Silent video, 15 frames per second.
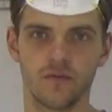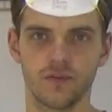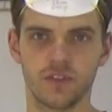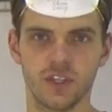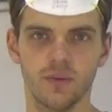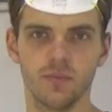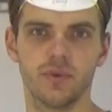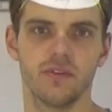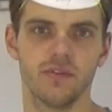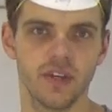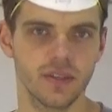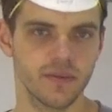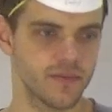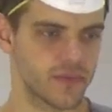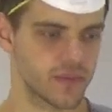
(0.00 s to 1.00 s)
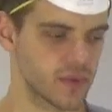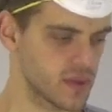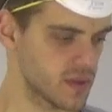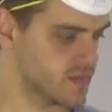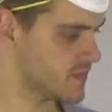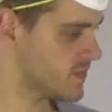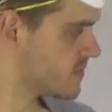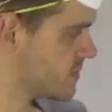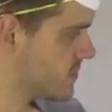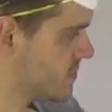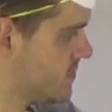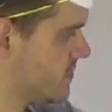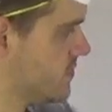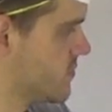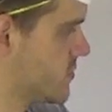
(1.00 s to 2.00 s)
Всем привет!
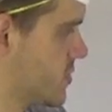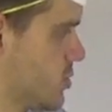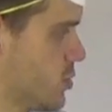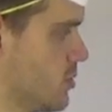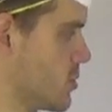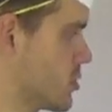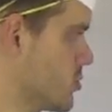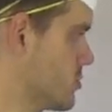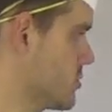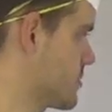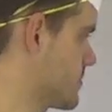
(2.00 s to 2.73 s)
Трем грунт.